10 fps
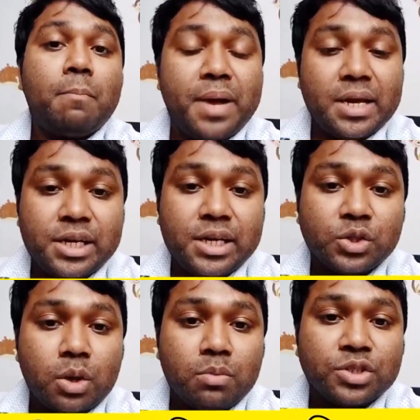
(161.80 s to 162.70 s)
পেশির
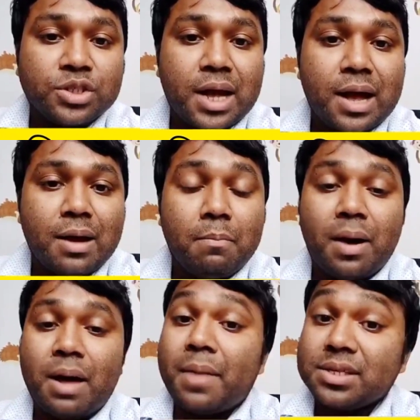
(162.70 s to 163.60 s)
সমস্যা
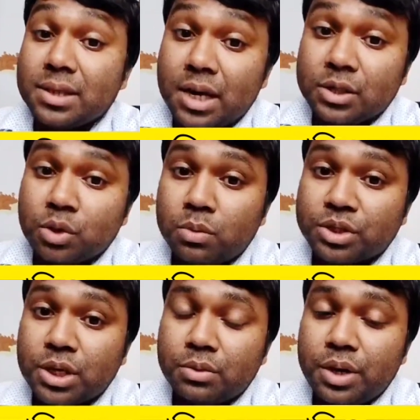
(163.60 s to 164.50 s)
বা মাসেলের
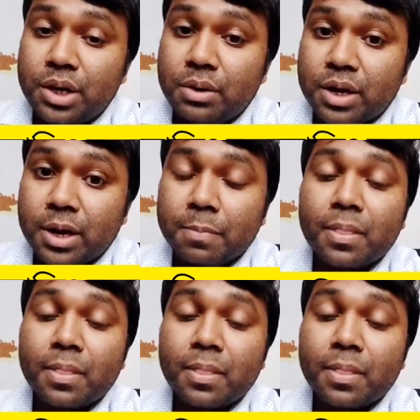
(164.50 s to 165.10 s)
সমস্যা তৈরি করে